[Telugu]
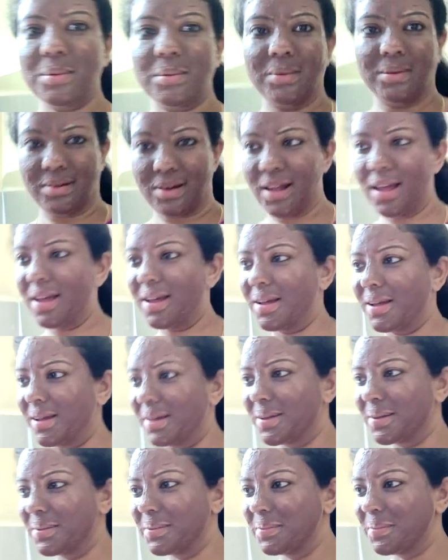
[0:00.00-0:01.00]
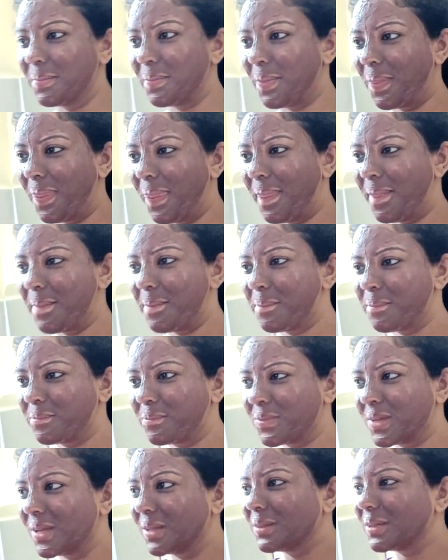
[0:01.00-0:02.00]
రోజ్ వాటర్ తో చేసుకోండి
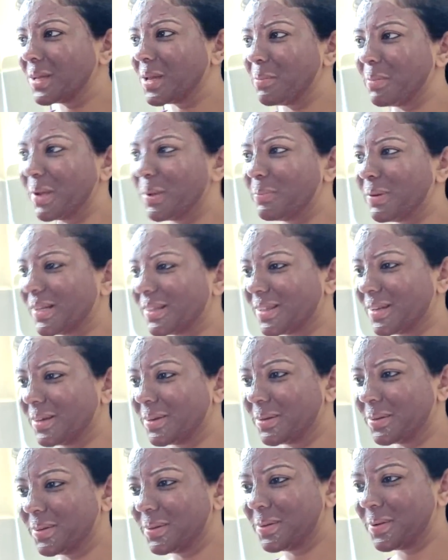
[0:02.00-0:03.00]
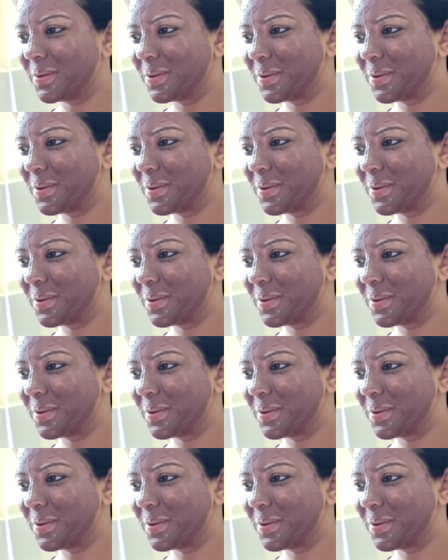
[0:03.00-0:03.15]
ఎందుకు భయపడుతున్నావు